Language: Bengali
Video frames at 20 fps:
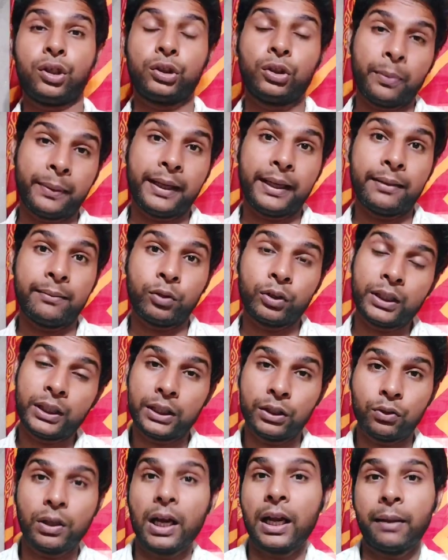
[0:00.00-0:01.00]
তবে এর মধ্যে
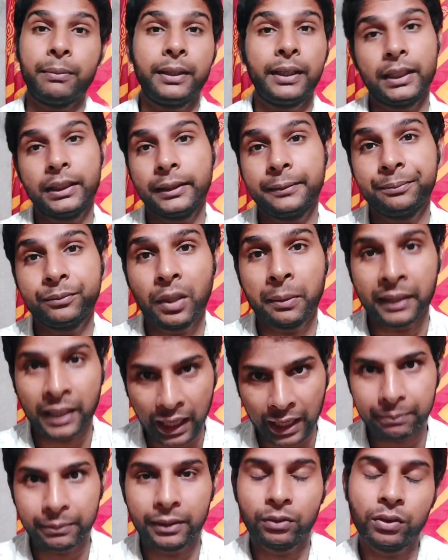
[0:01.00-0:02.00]
কিছু খারাপ দিক আছে আমি
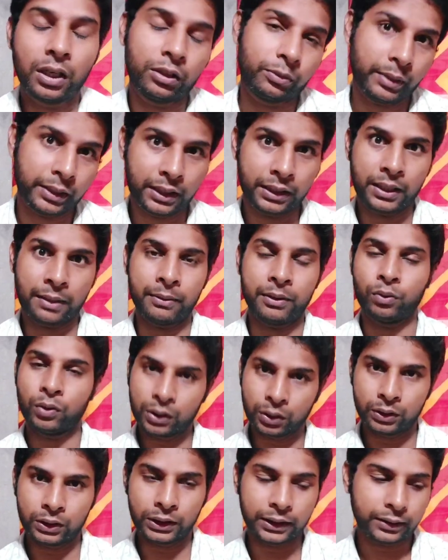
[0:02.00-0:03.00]
খারাপ দিকগুলো তোমাদের সামনে তুলে
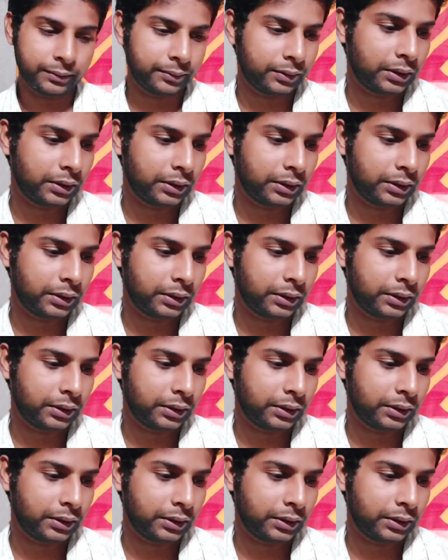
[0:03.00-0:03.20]
ধরছি